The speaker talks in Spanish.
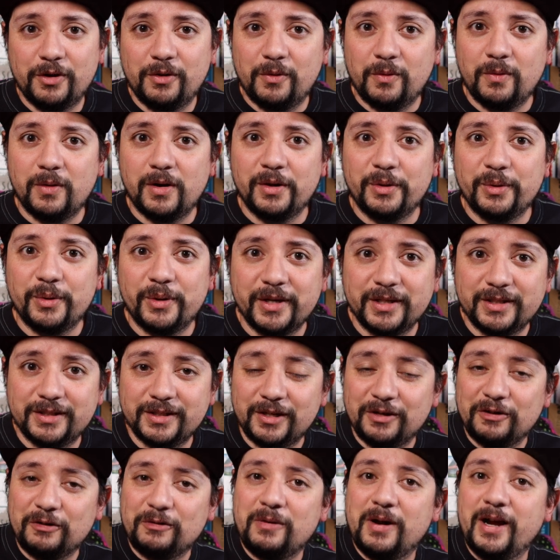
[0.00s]
el número de
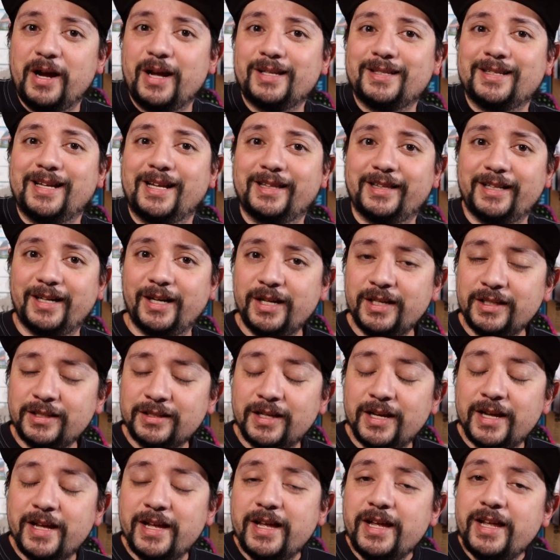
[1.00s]
jugadores, si lo juegas a
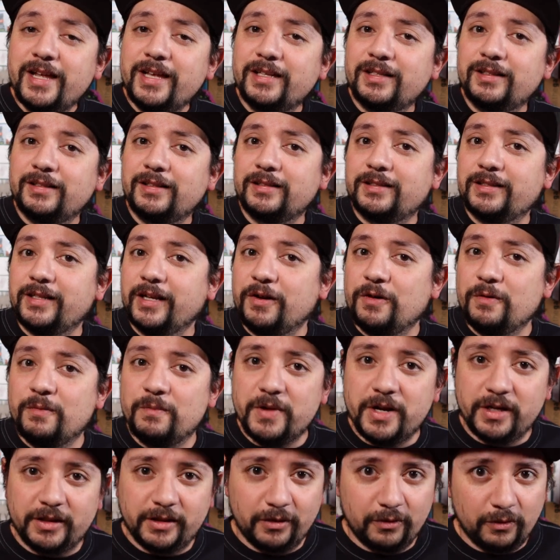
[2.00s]
3 se
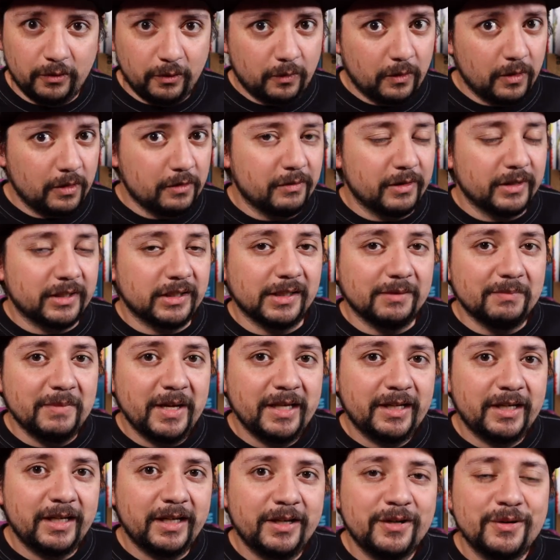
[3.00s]
convierte en un juego
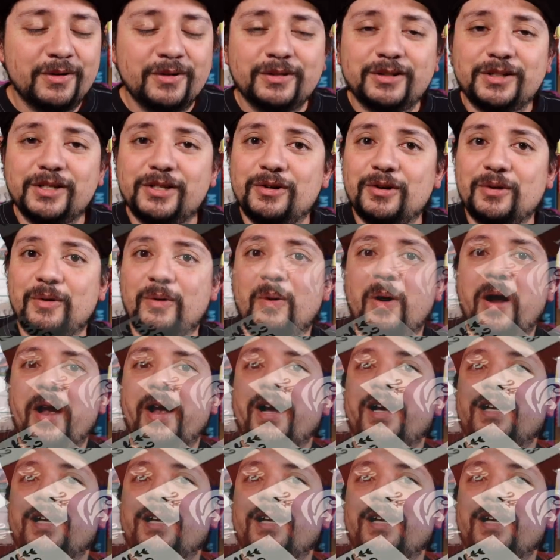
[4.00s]
asimétrico, si lo